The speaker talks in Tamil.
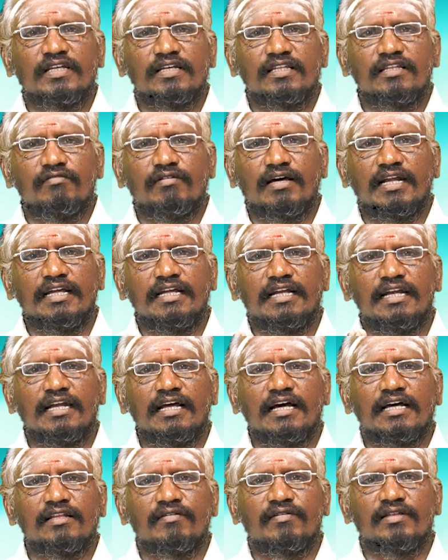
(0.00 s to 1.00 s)
இதுவரை
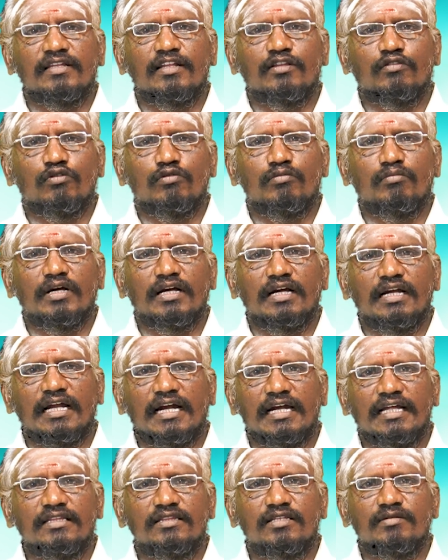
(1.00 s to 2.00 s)
இல்லாத வந்த
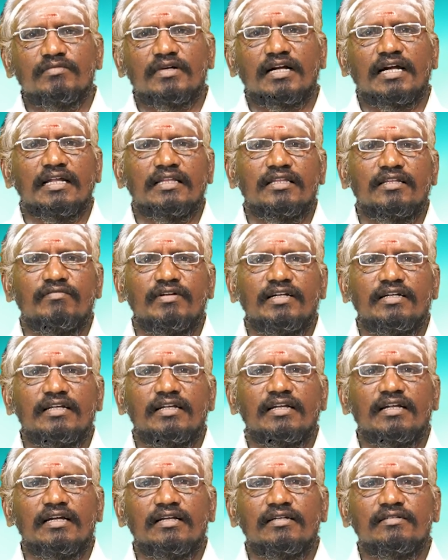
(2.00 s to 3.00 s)
துன்பங்கள் அனைத்தும் கடந்து
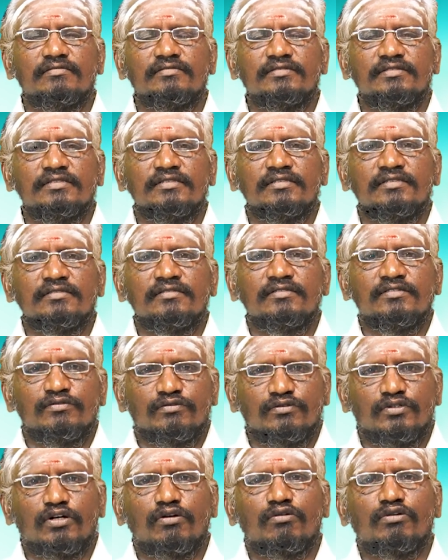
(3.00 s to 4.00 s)
விட்டீர்கள்
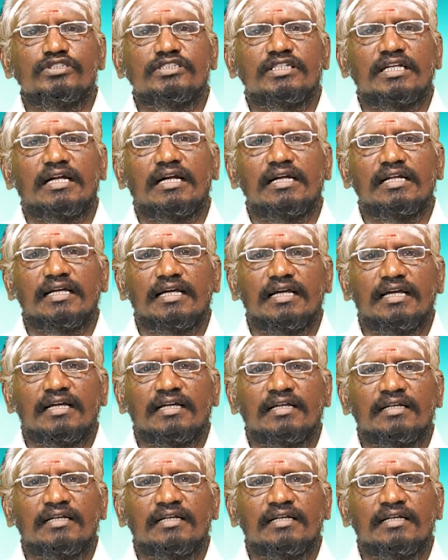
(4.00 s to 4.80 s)
இன்னும் கொஞ்ச நாளுங்க